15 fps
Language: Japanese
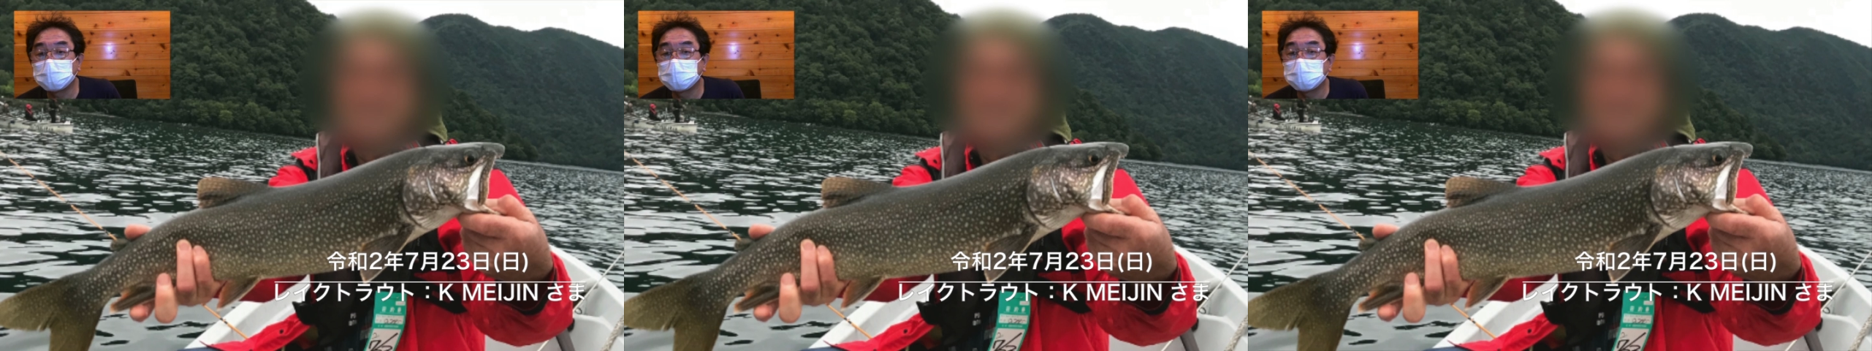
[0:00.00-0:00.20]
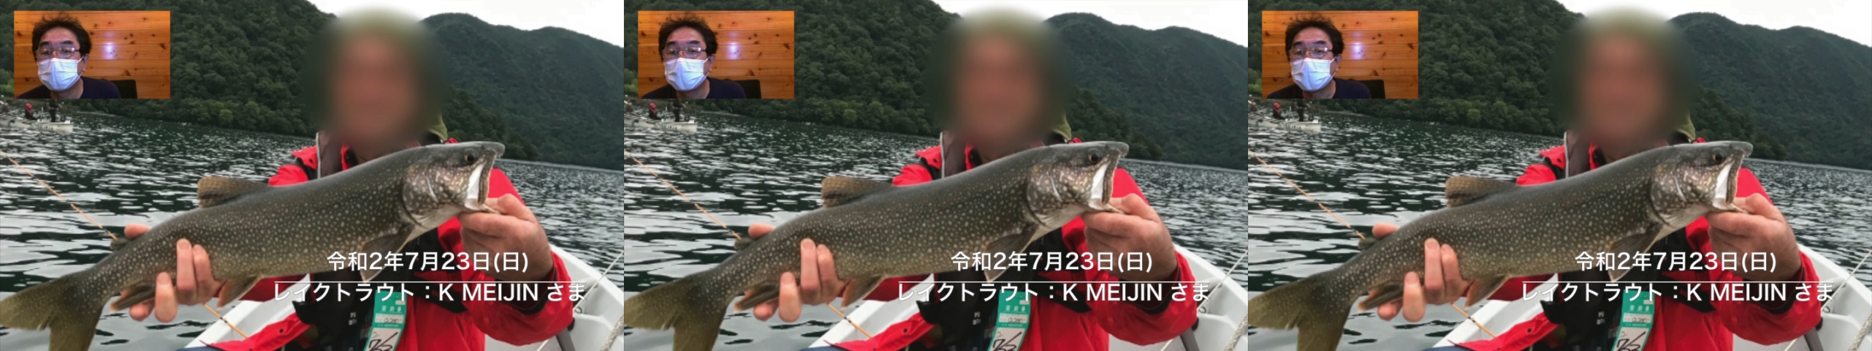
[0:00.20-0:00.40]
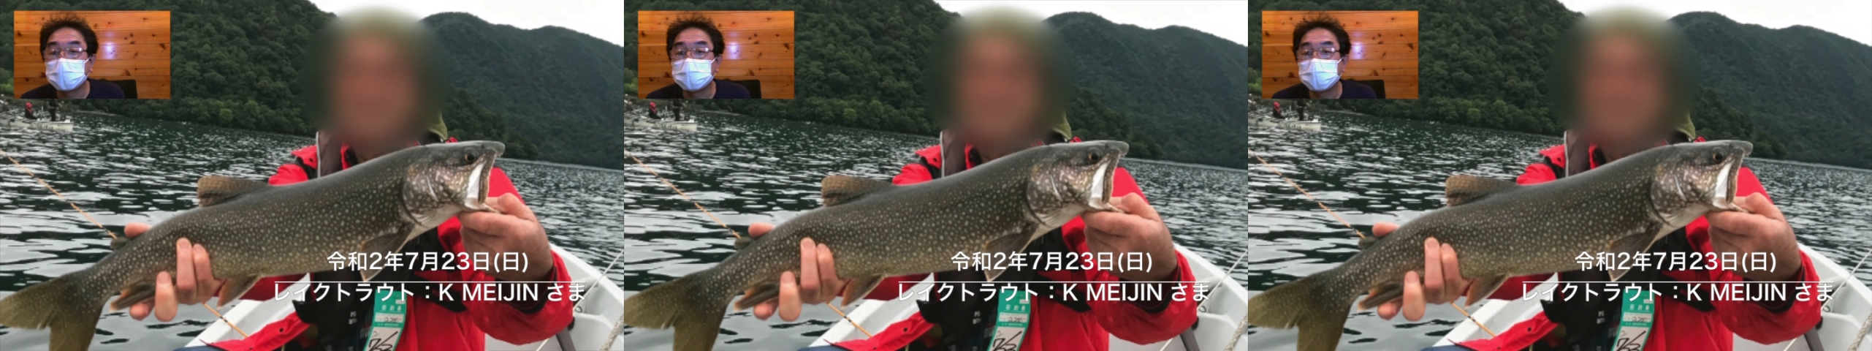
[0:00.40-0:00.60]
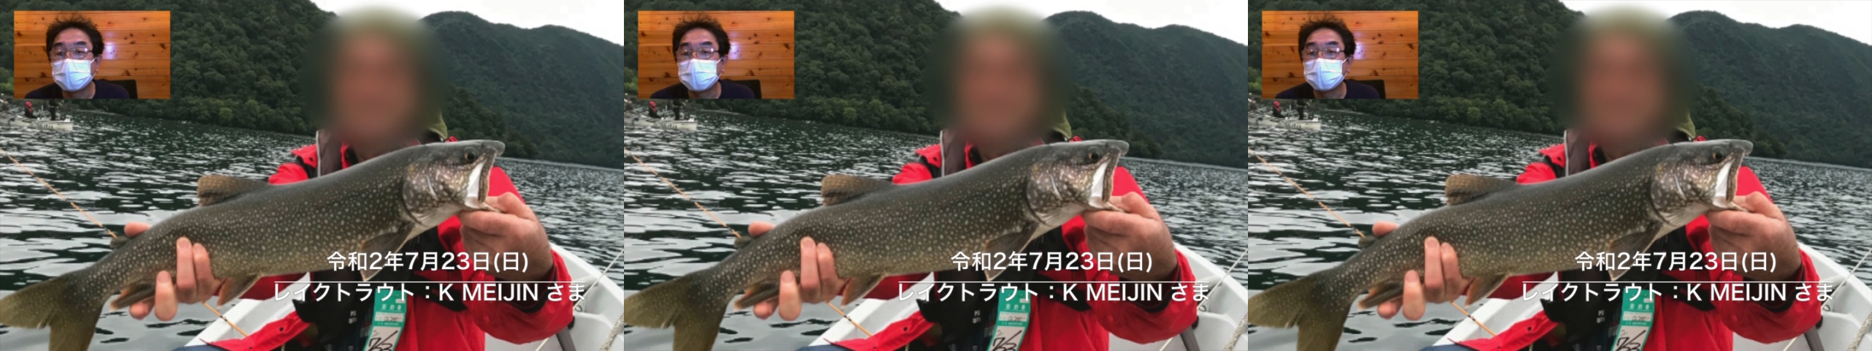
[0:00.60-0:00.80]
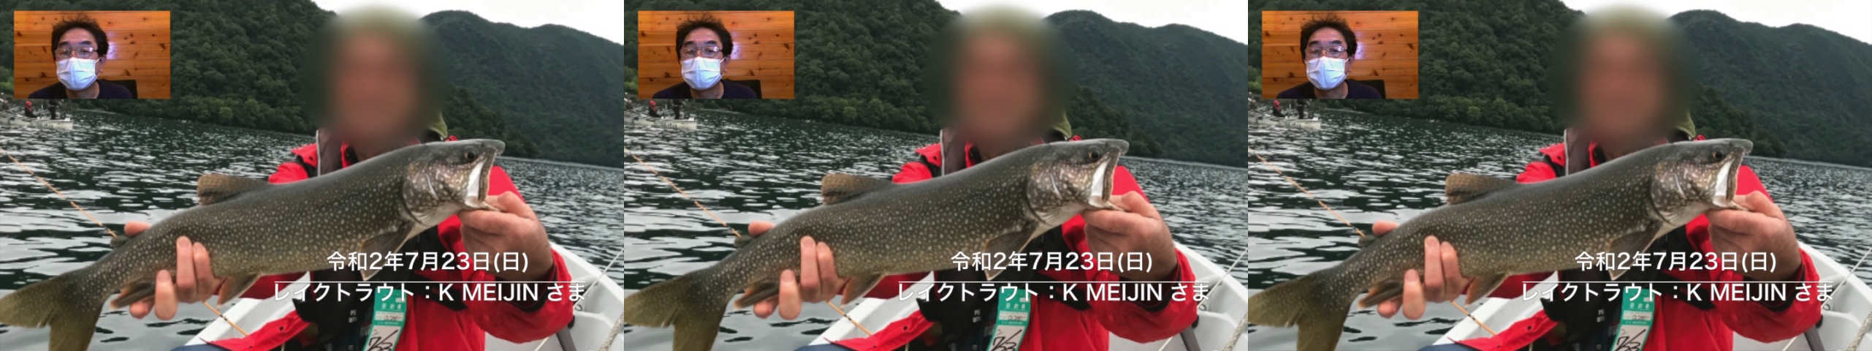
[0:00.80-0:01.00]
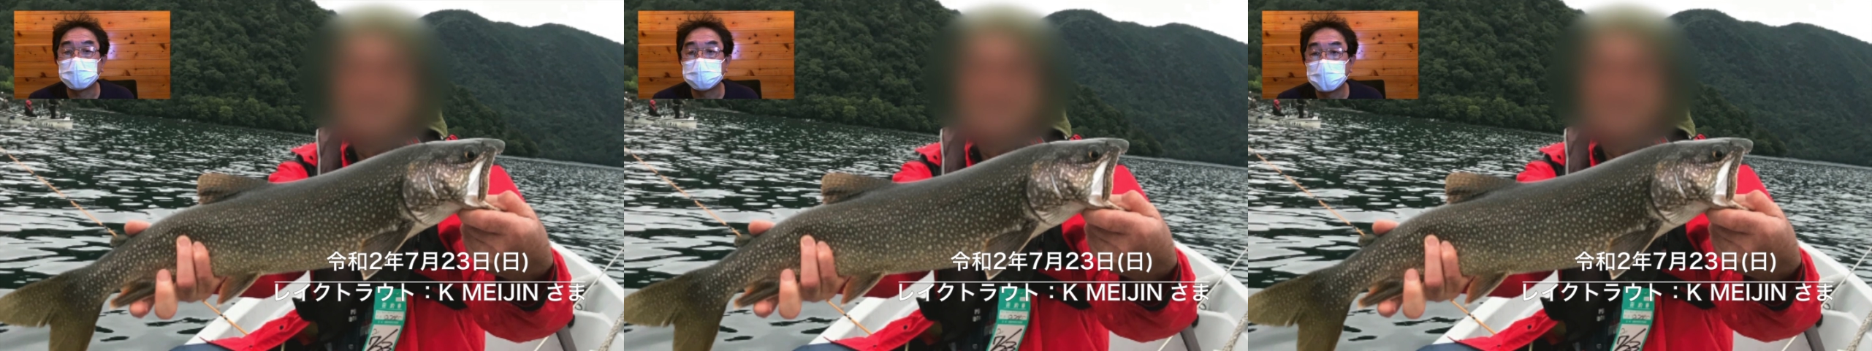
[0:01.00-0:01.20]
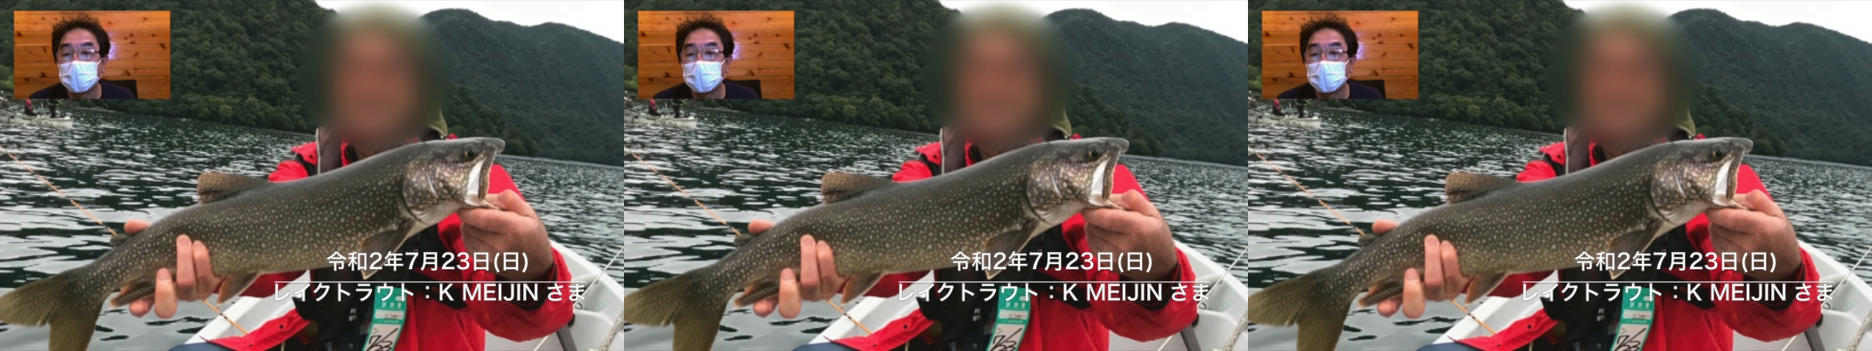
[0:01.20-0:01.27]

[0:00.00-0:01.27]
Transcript: る、ジキングです